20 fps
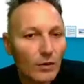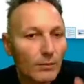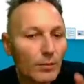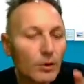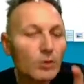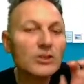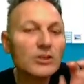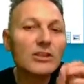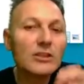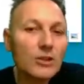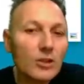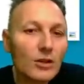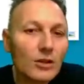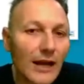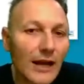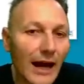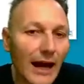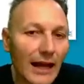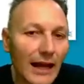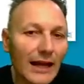
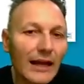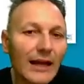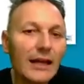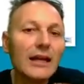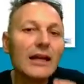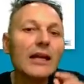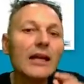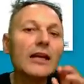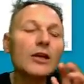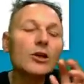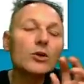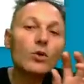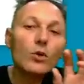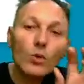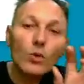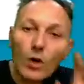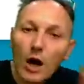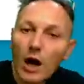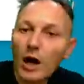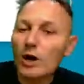posizionare in un
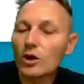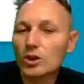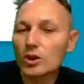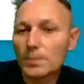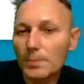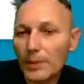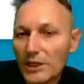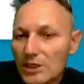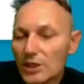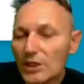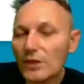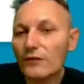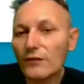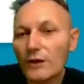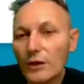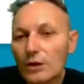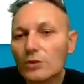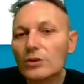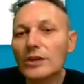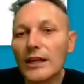luogo
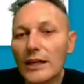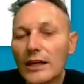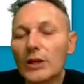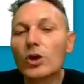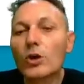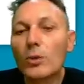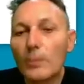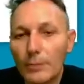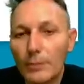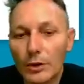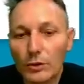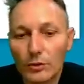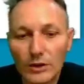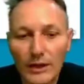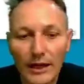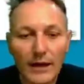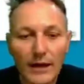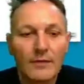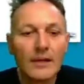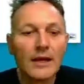specifico del
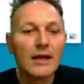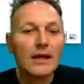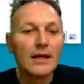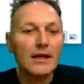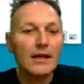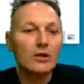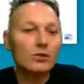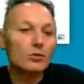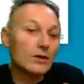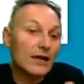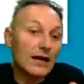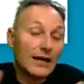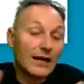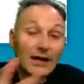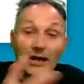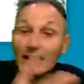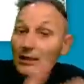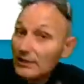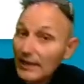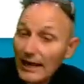computer, in una
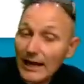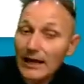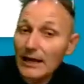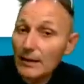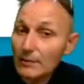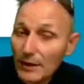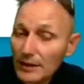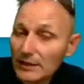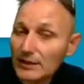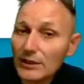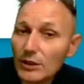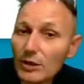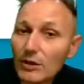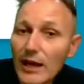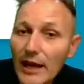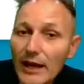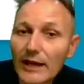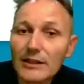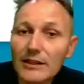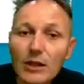cartella
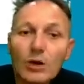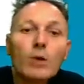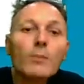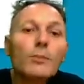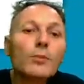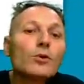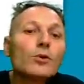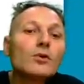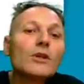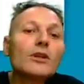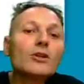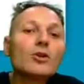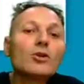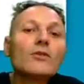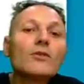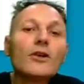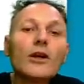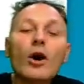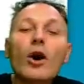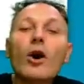particolare del computer
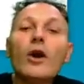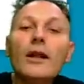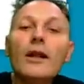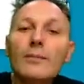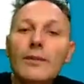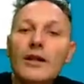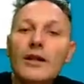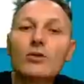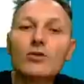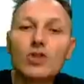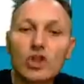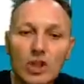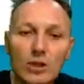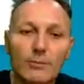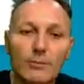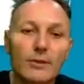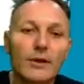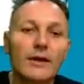dove ho il mio GIMP.